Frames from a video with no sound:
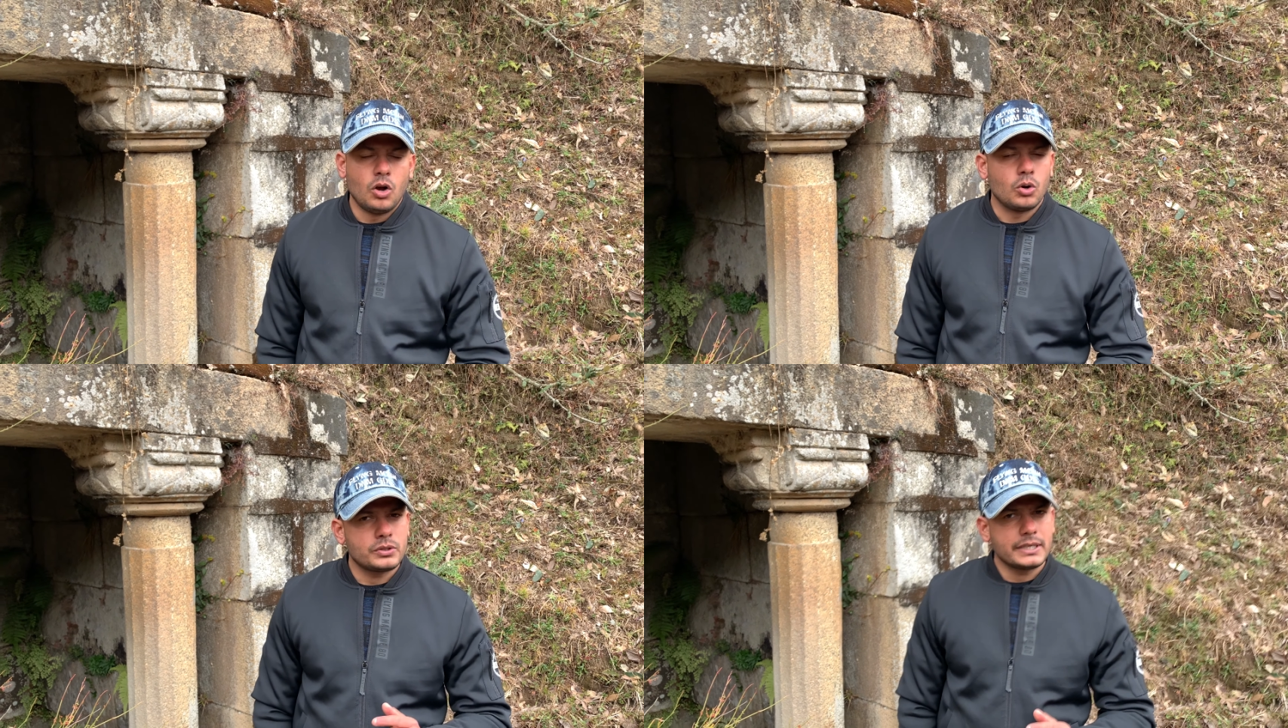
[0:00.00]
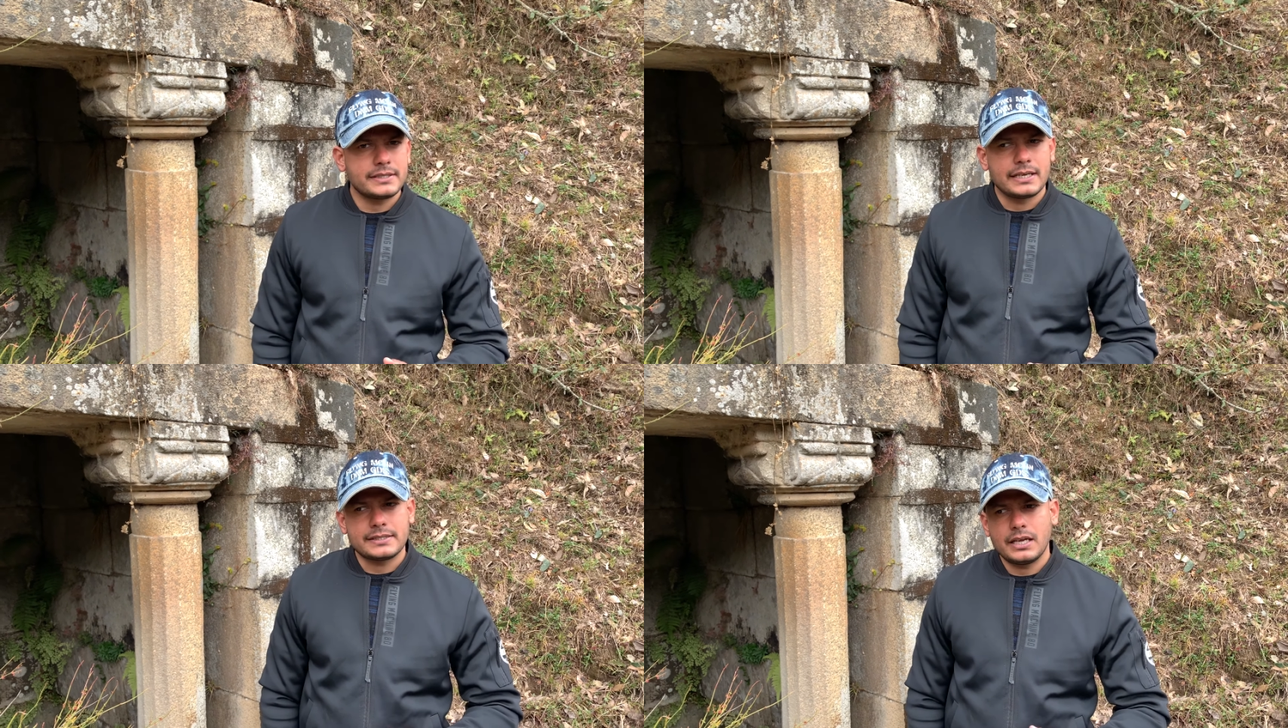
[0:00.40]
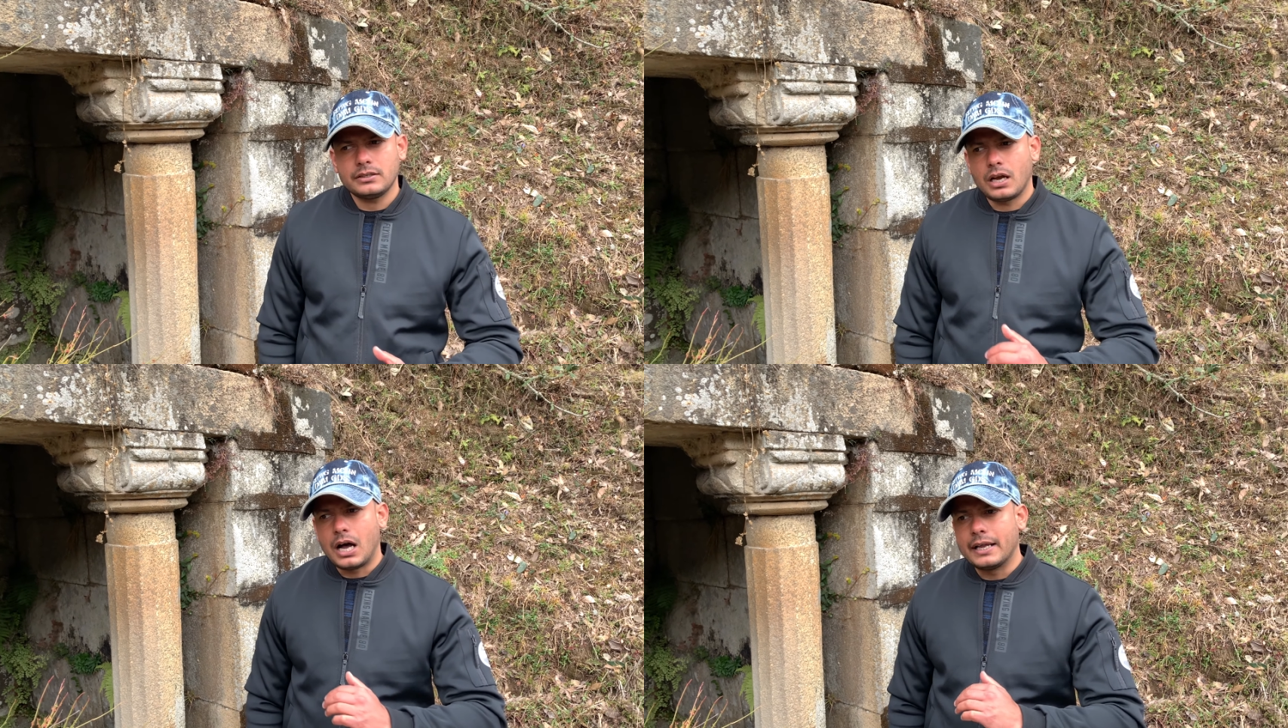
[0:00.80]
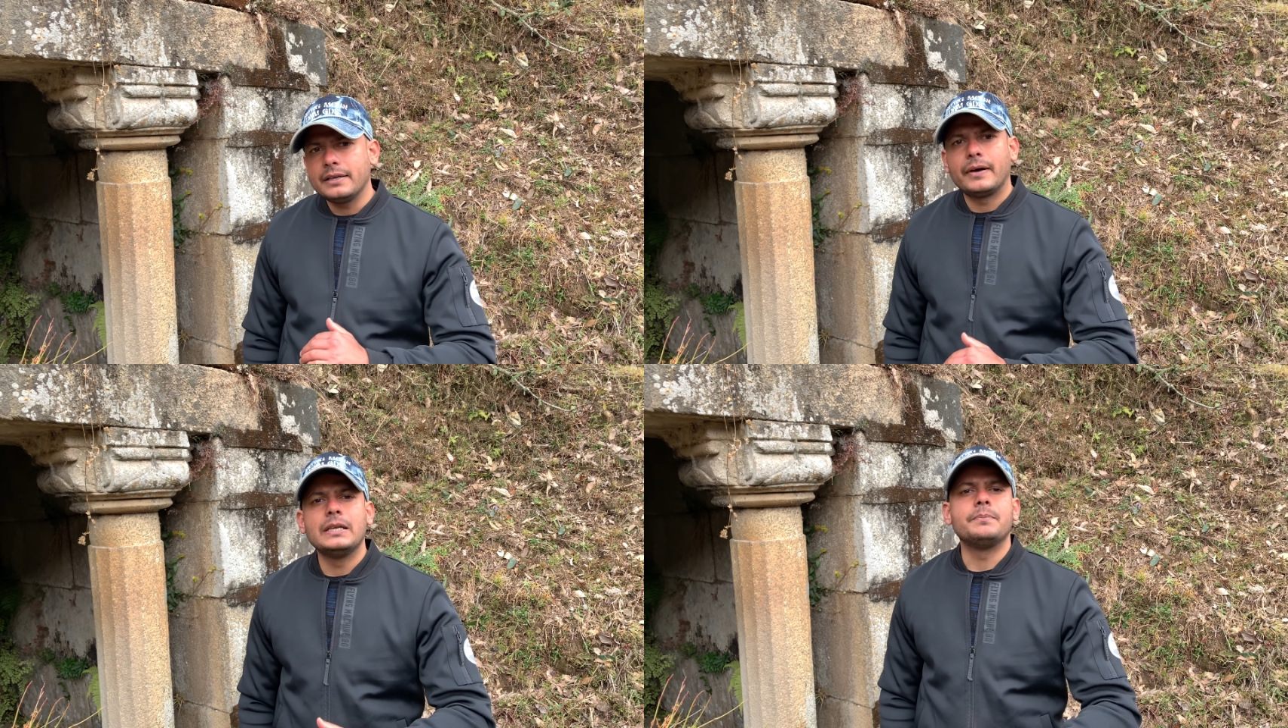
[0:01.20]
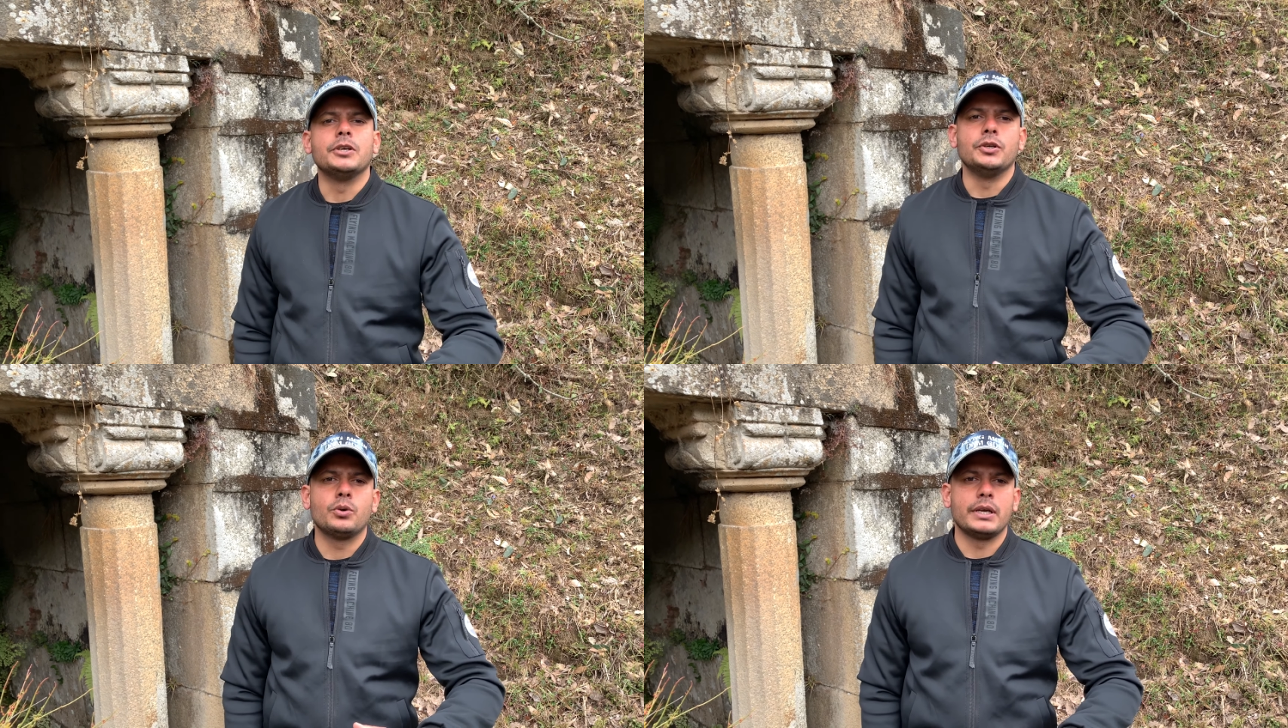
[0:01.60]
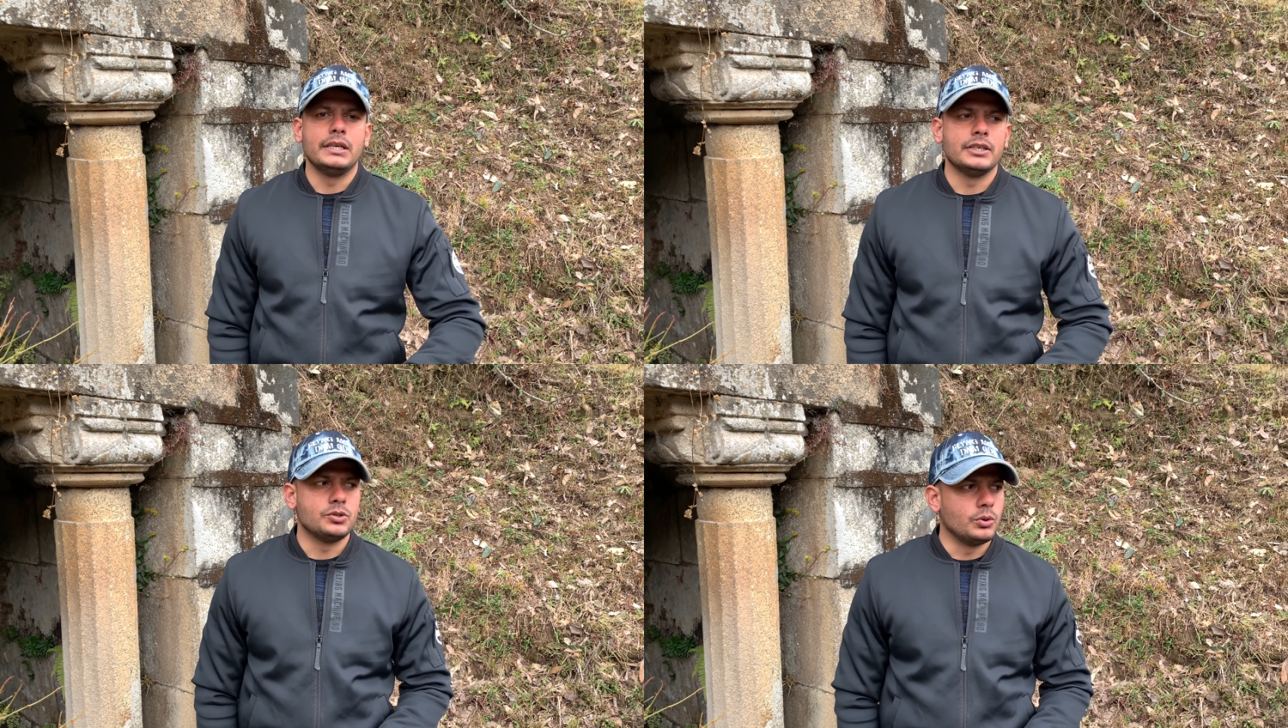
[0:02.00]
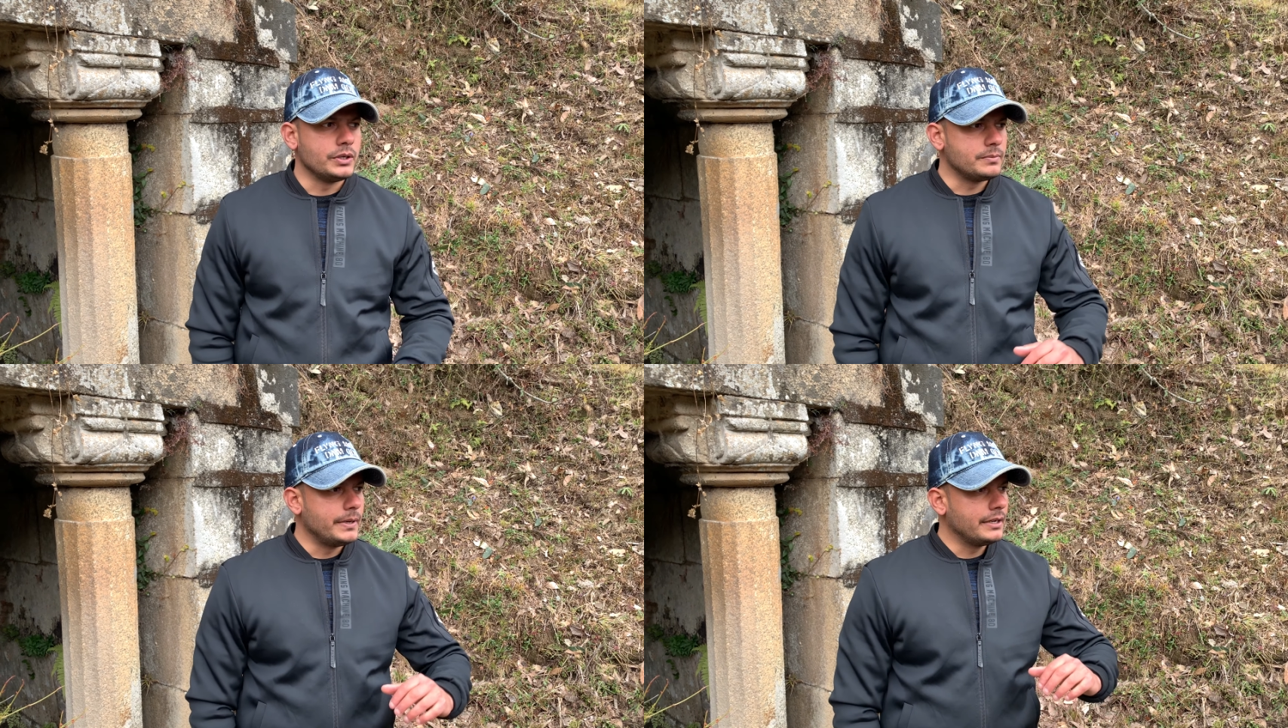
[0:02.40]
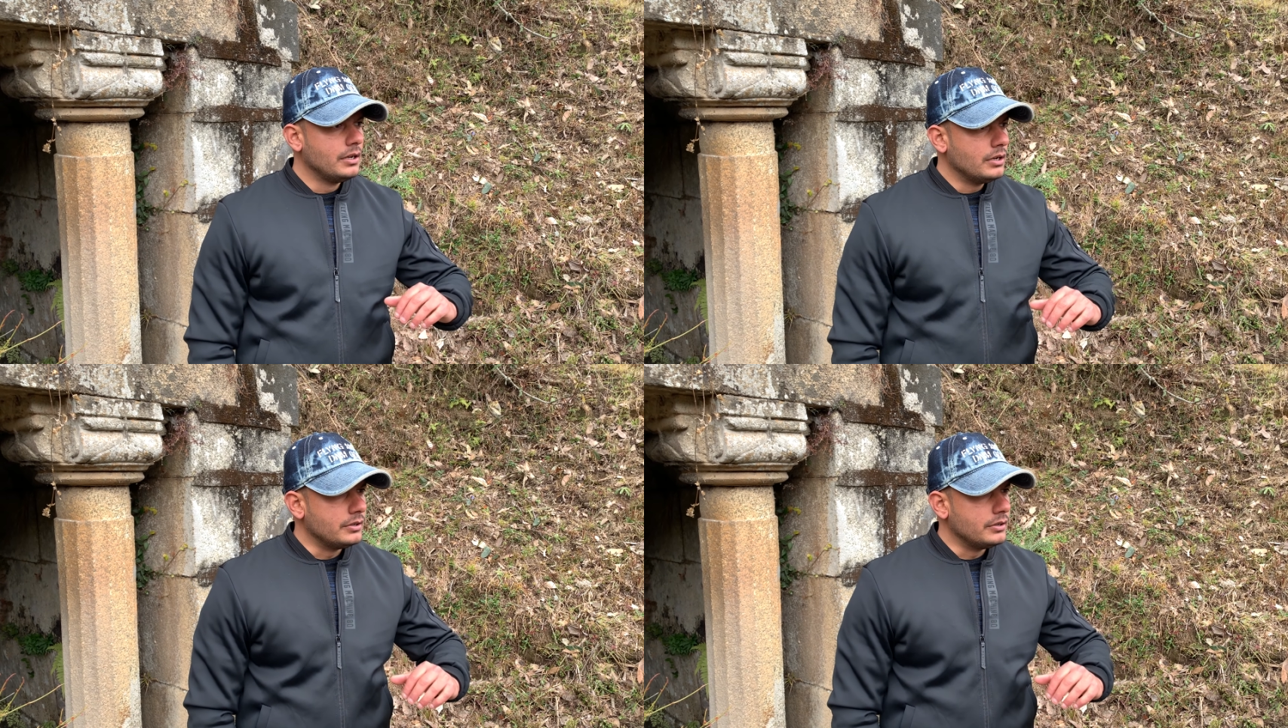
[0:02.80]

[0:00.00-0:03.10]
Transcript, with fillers: और उसके साथ साथ आने वाली पीढ़ियों के लिए जो इसमें